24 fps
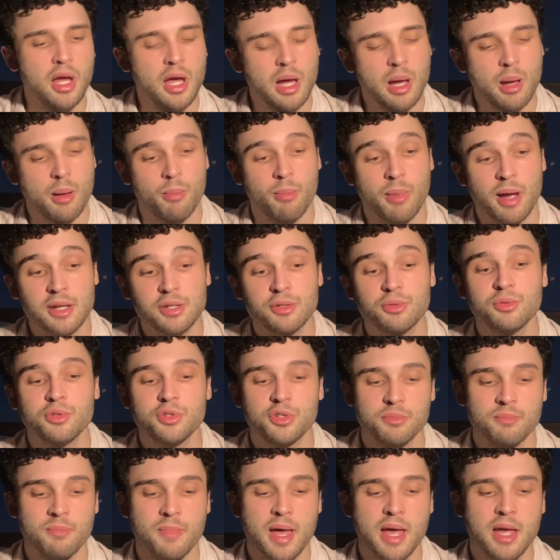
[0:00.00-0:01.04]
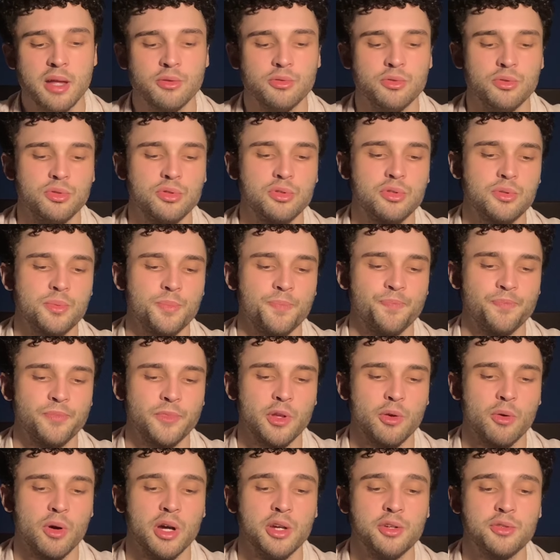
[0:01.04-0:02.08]
Mas nos médios,
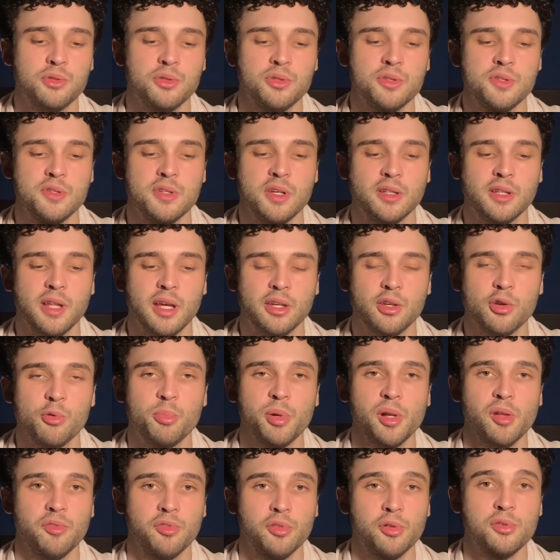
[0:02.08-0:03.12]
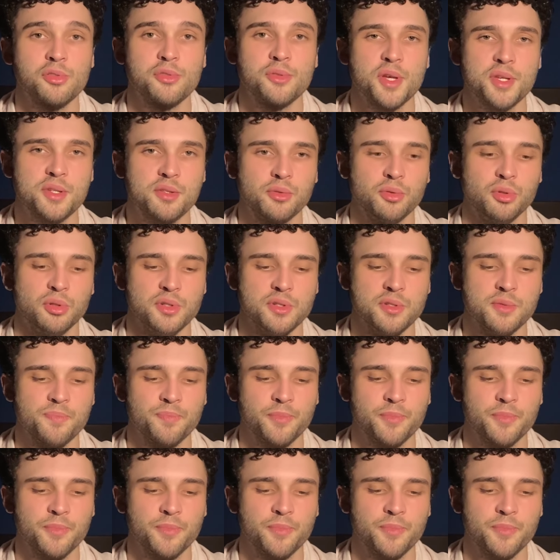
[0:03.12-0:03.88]
eu arrisco dizer até que eu prefiro os do S12.